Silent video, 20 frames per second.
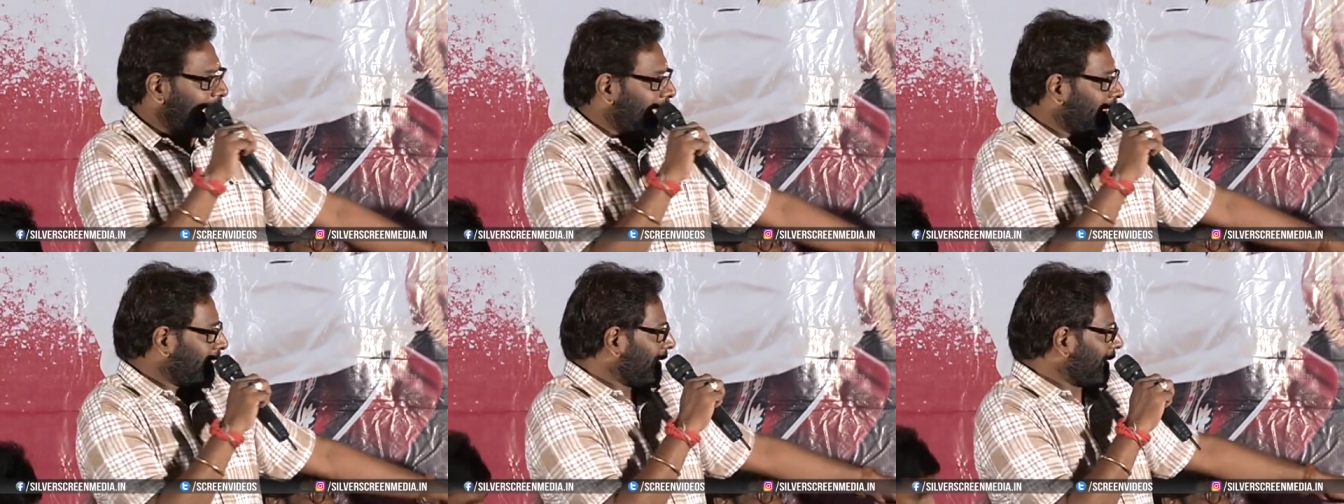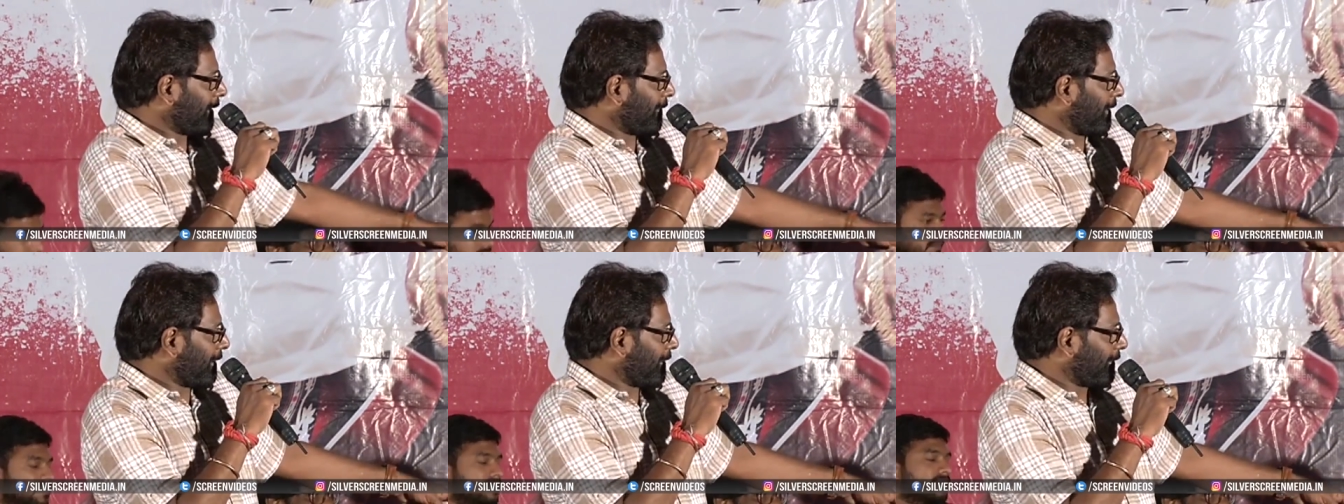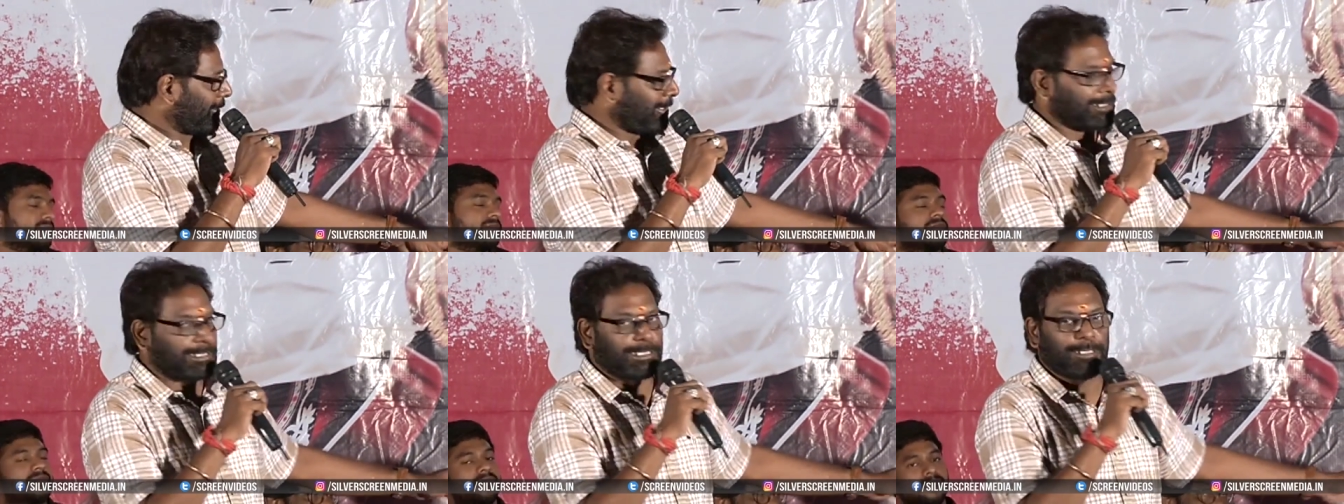
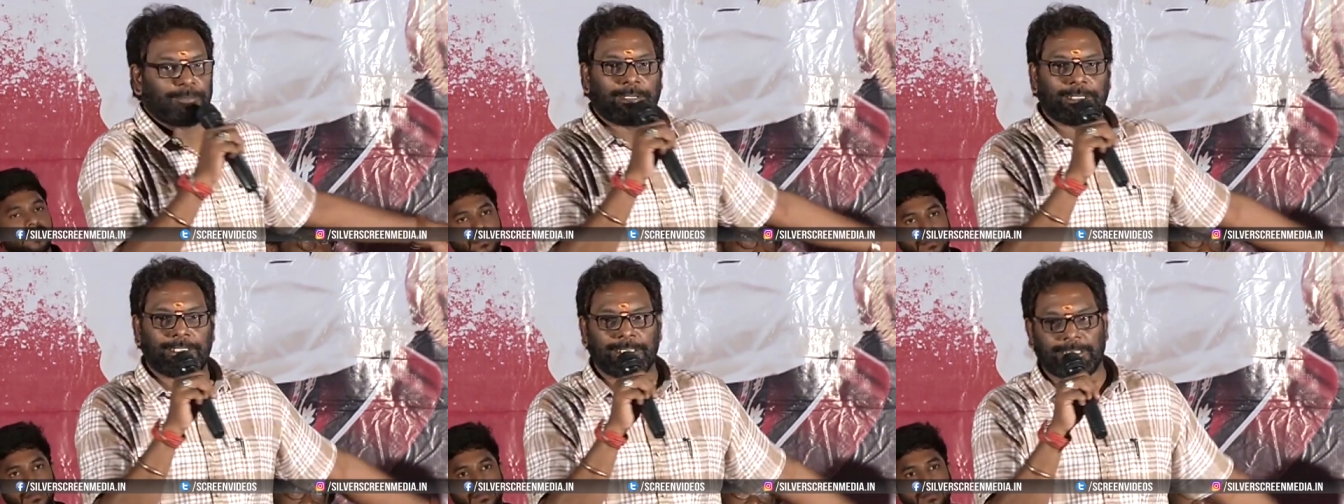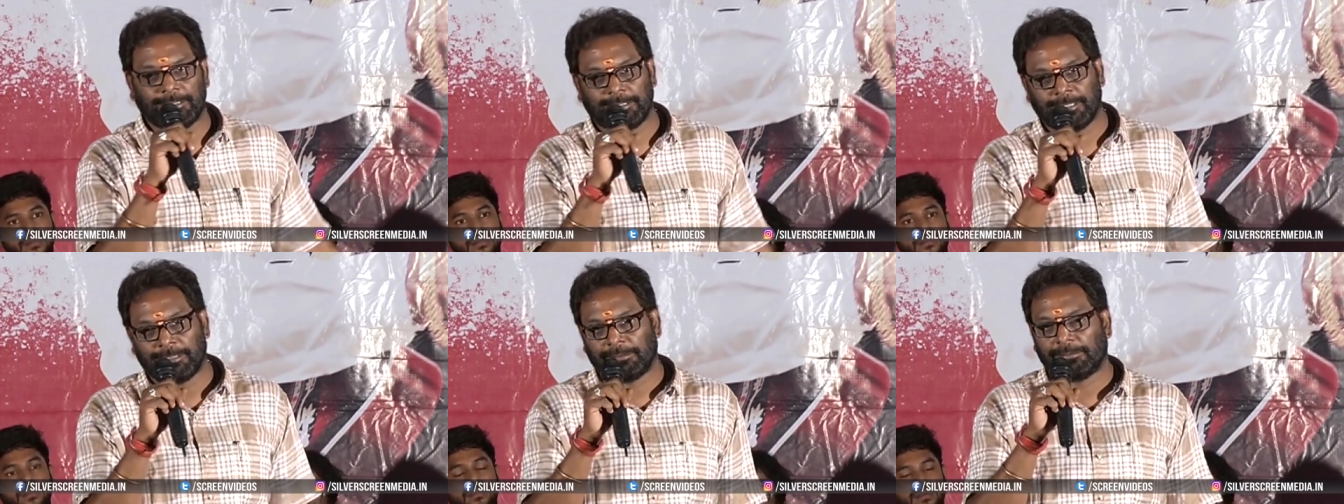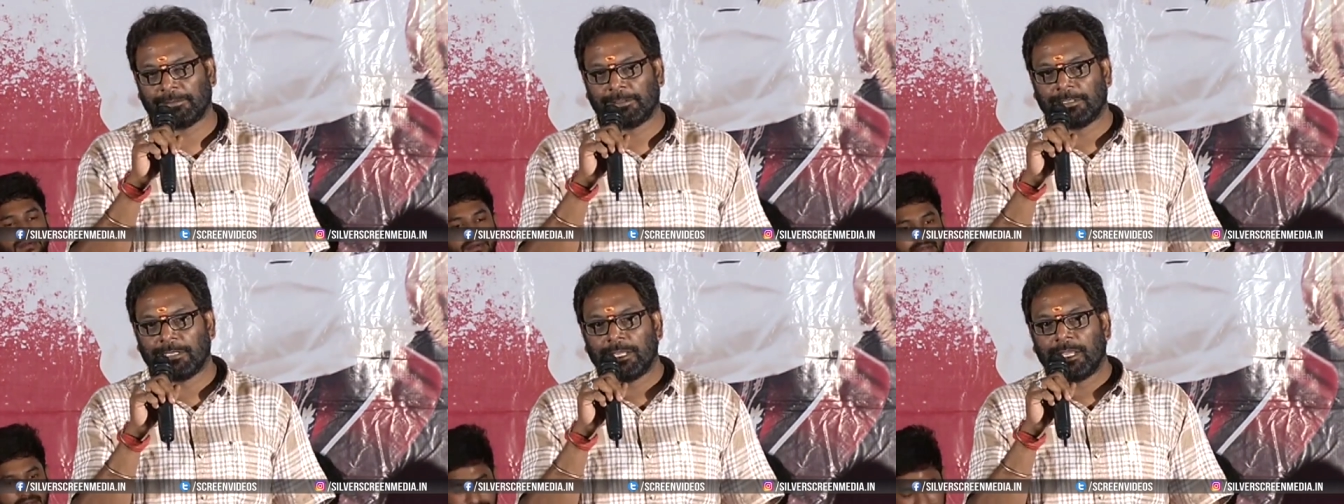ఆనందపరుచో ఈ సినిమా
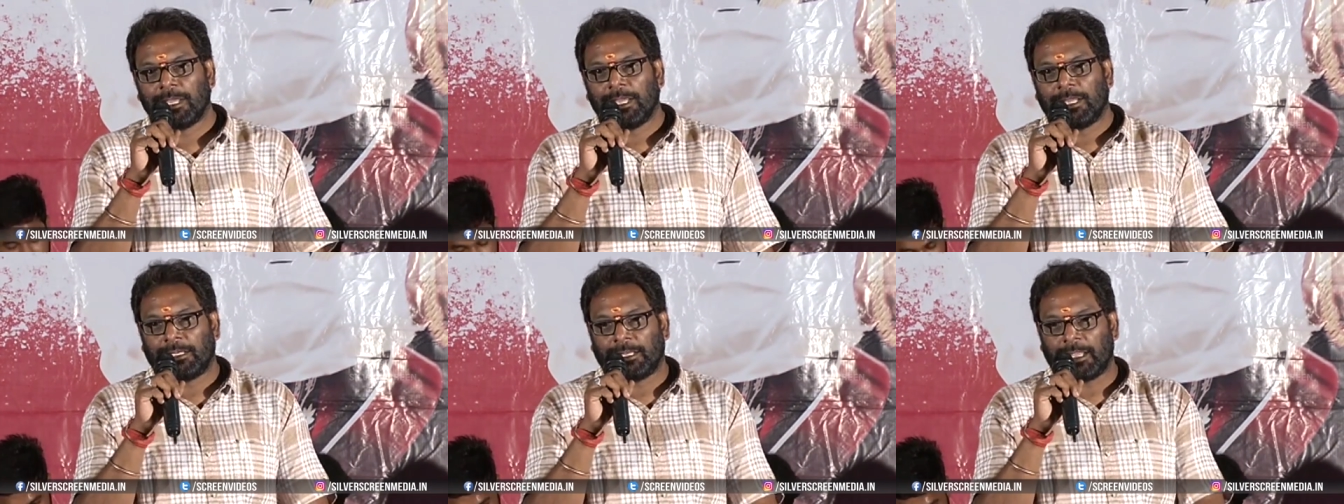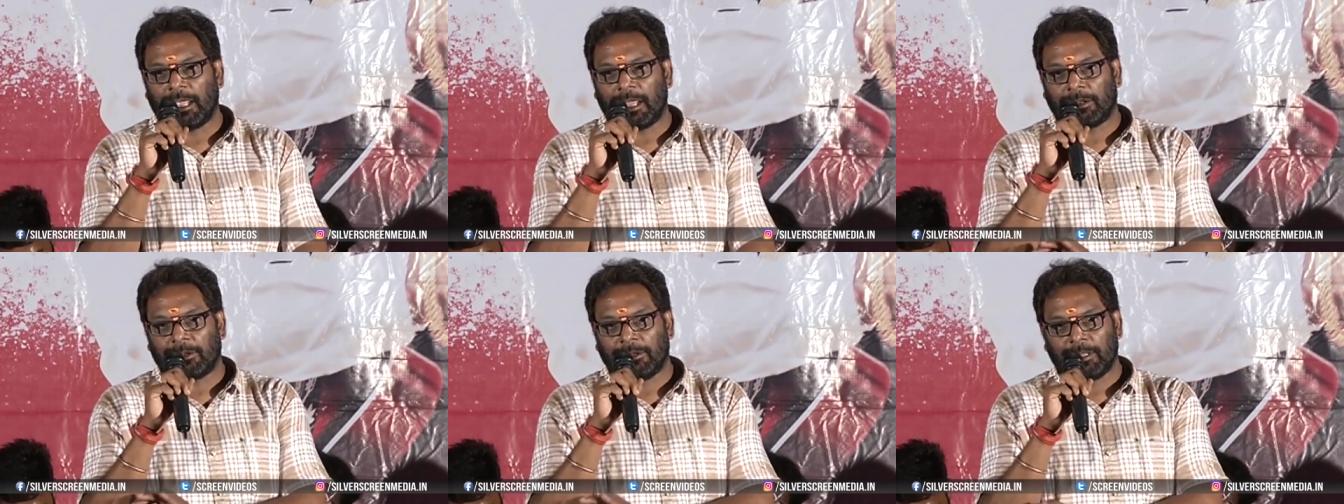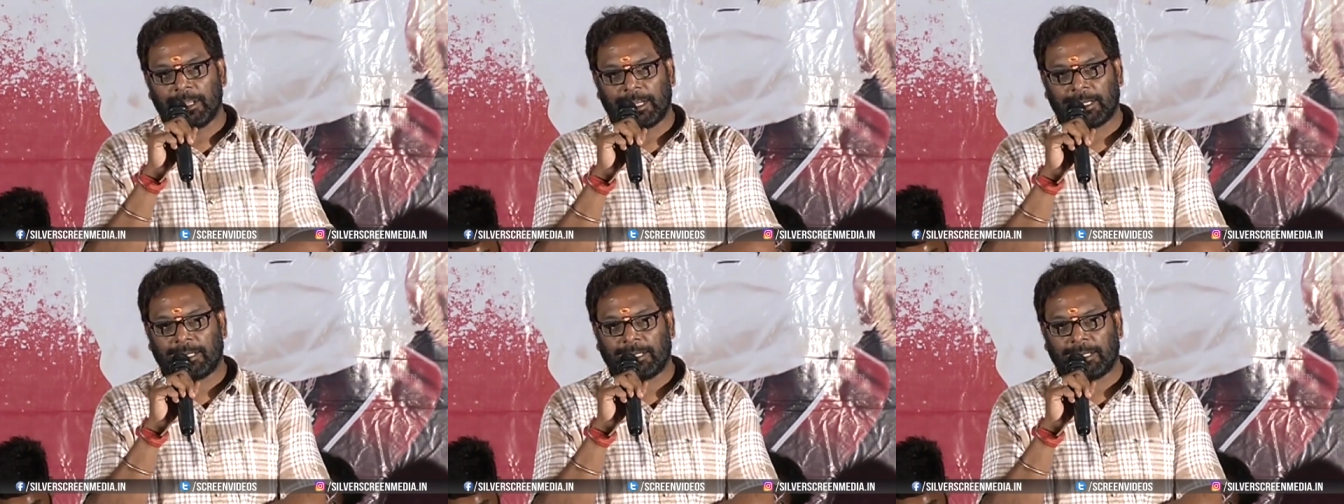చేశాను నాకు